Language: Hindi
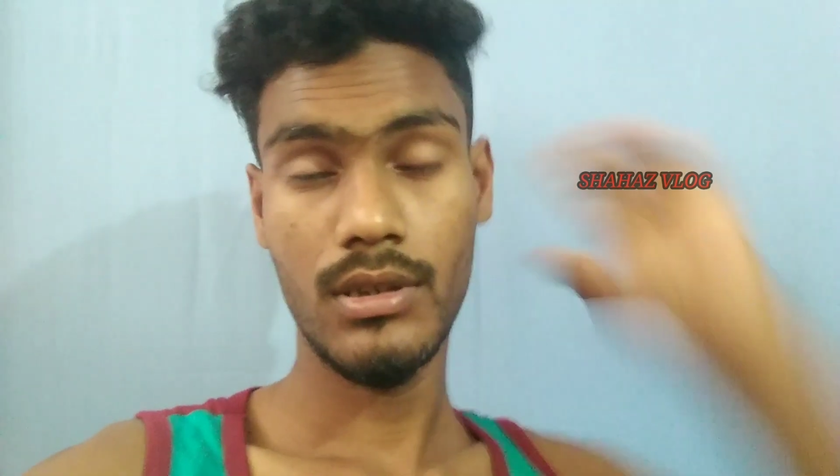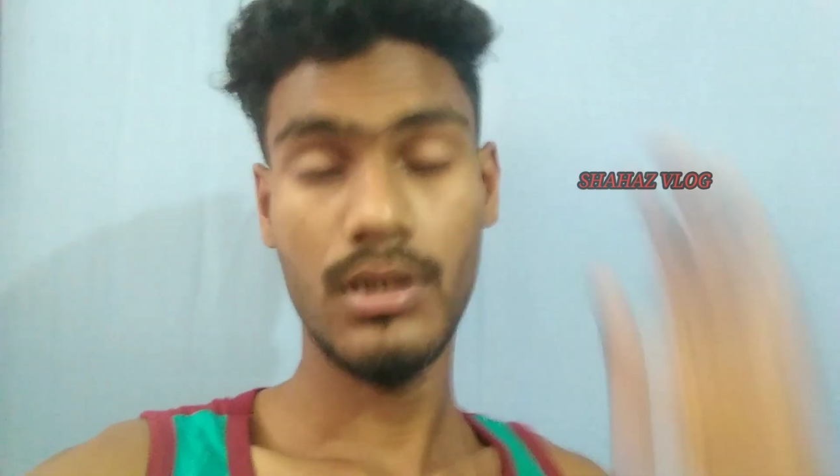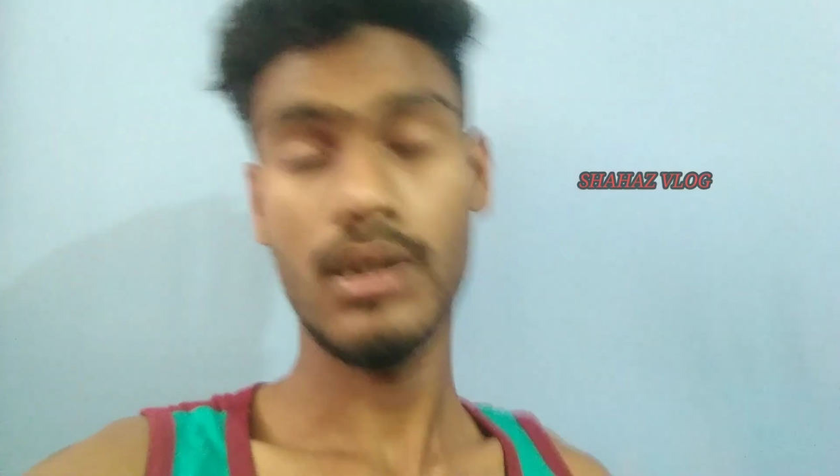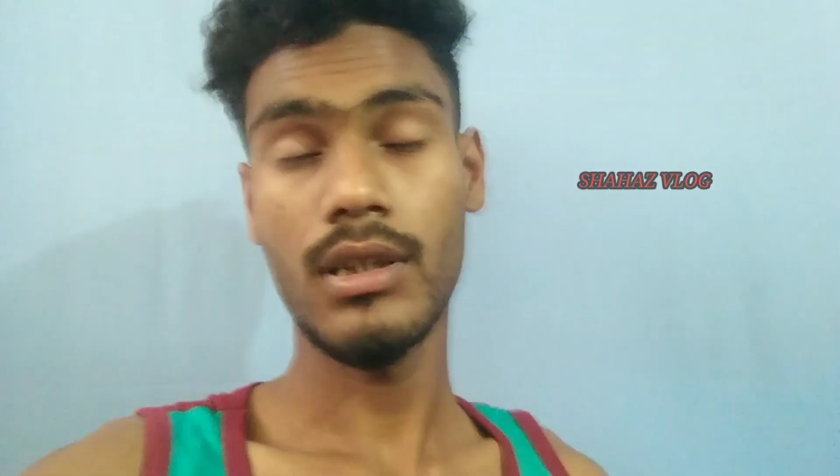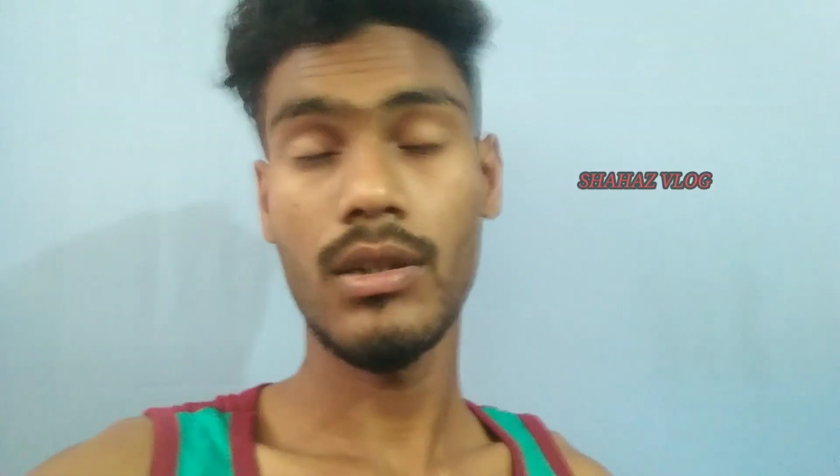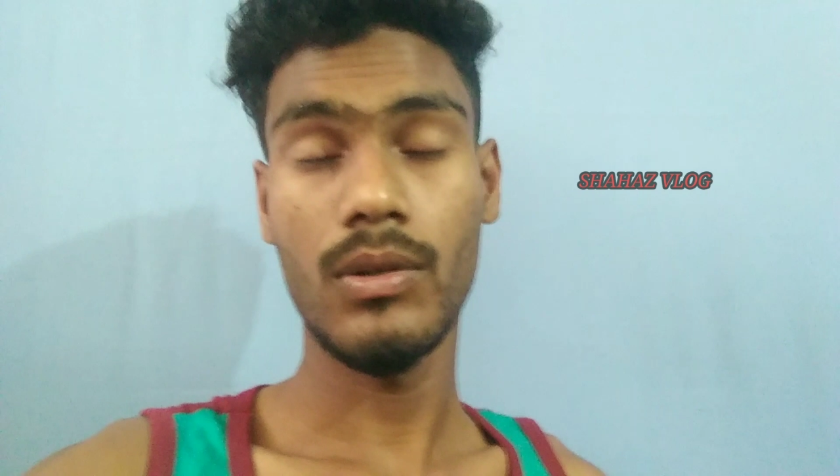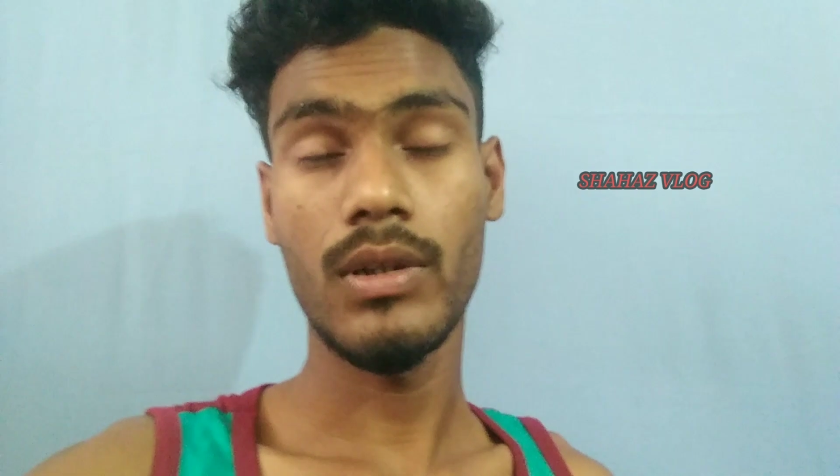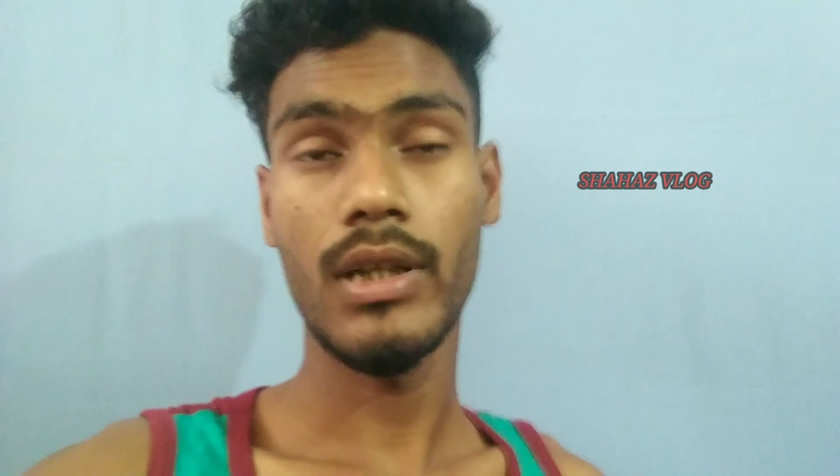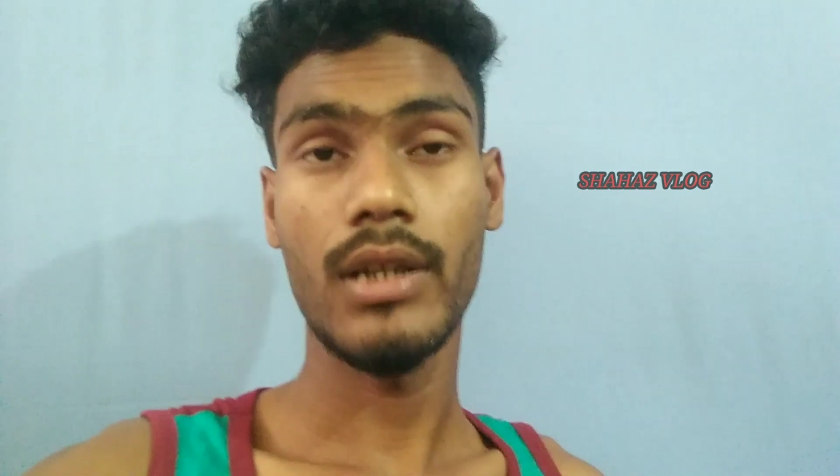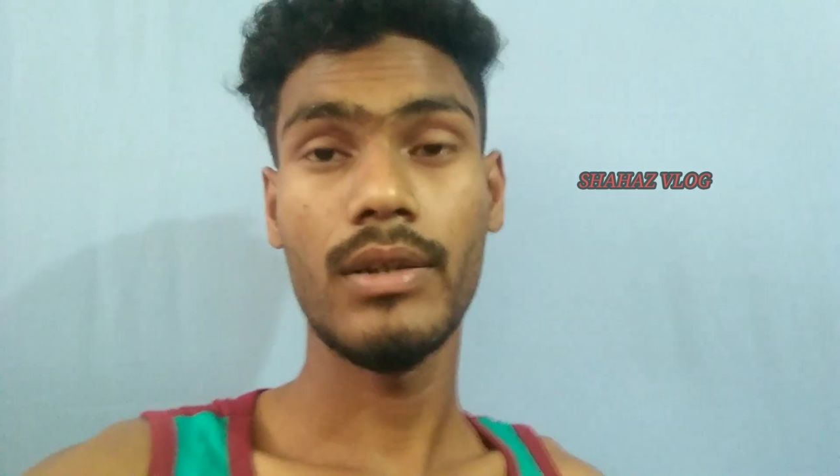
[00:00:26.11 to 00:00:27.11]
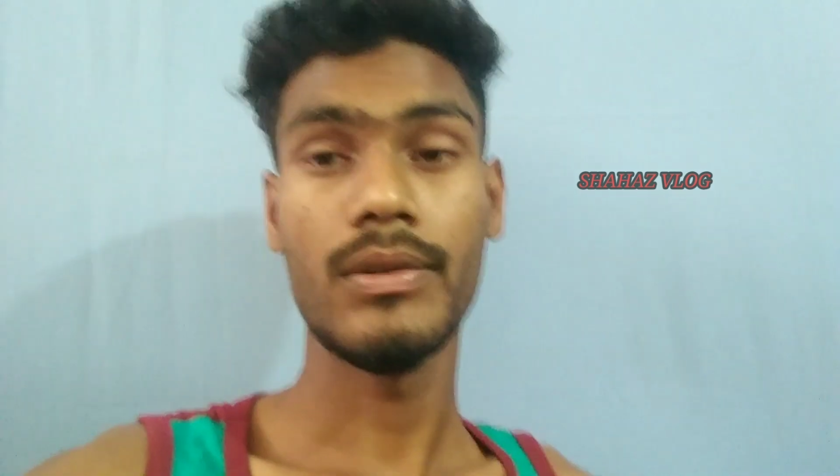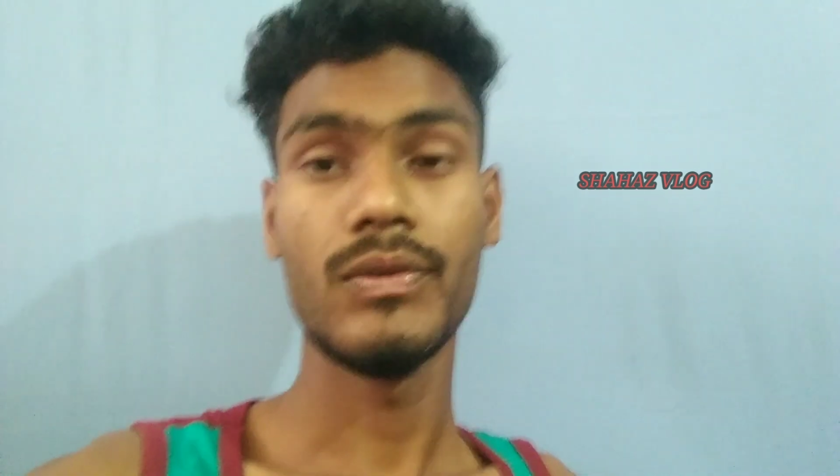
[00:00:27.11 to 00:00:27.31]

क्या क्या हो रहा है